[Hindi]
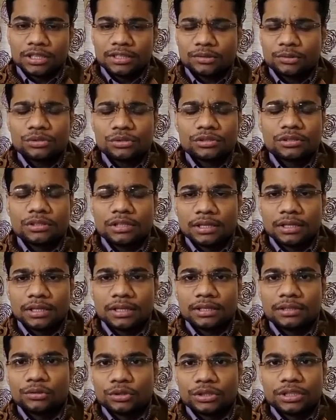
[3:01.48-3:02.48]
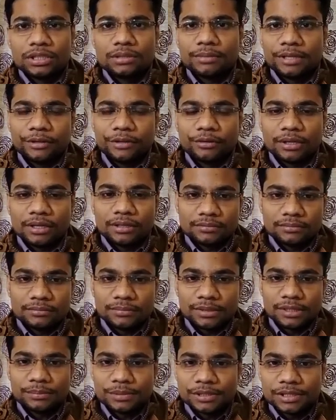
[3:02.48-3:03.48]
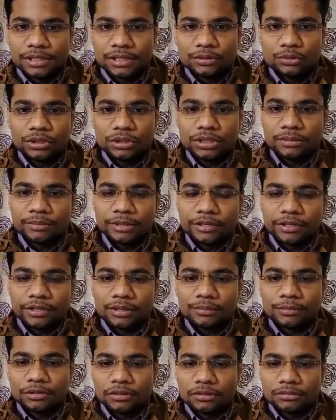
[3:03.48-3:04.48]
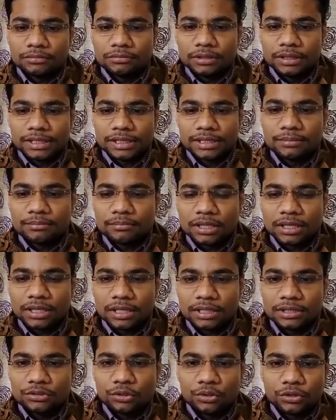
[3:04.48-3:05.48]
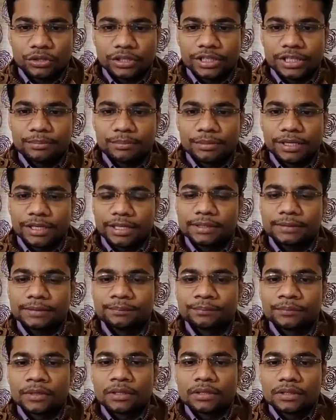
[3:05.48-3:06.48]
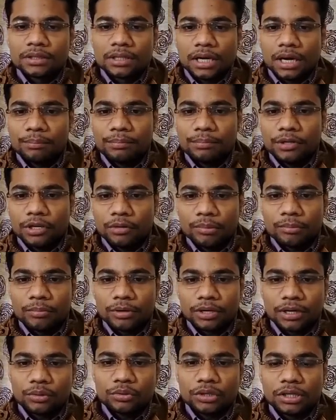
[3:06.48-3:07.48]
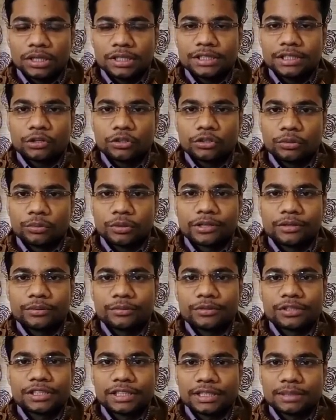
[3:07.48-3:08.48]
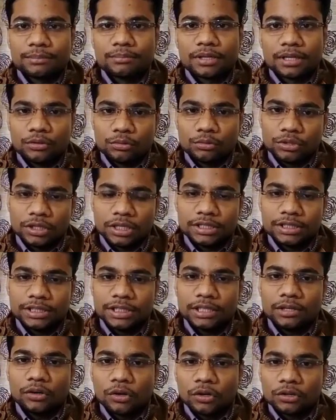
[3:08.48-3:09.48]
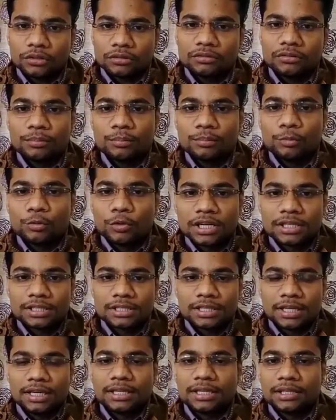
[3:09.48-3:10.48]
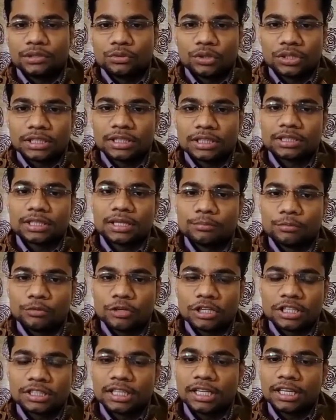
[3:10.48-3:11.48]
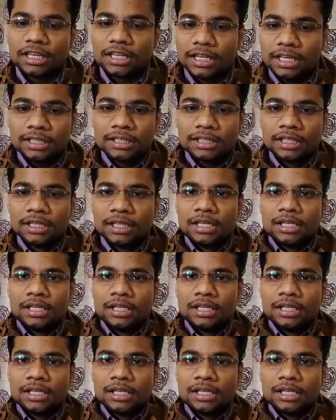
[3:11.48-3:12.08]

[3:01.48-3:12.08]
का कुछ दो तीन महीनों का मतलब पिछले दो तीन महीनों का मतलब दिसंबर का जरूरी नहीं पड़ेगा आप नवंबर का उठा लीजिए अक्टूबर का उठा सितंबर का उठा लीजिए और पूरा साल का दो पूरा साल का